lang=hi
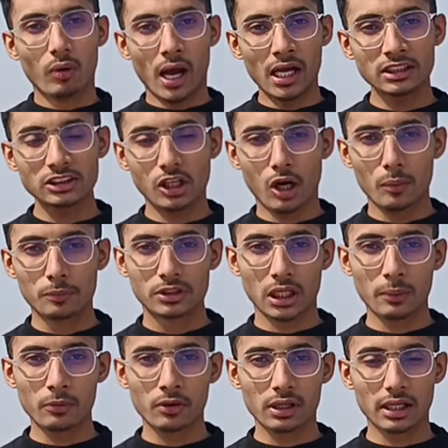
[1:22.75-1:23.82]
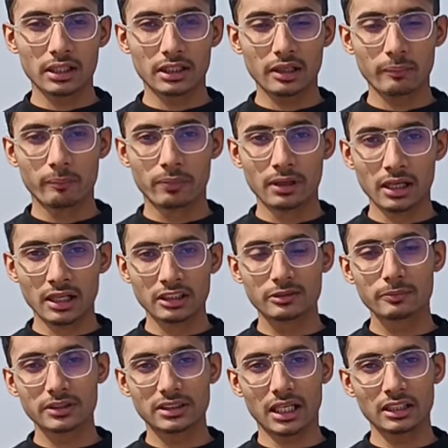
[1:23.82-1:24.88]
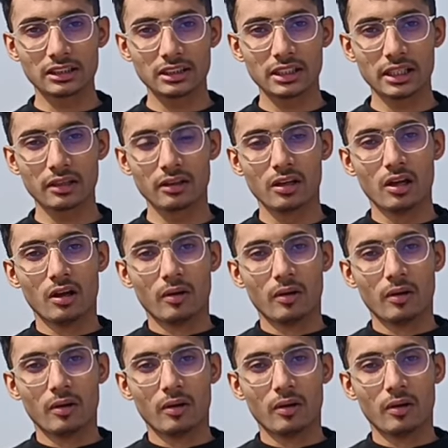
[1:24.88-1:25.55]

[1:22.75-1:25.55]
वहाँ से ऑब्जर्व होकर के ब्लड में जाती है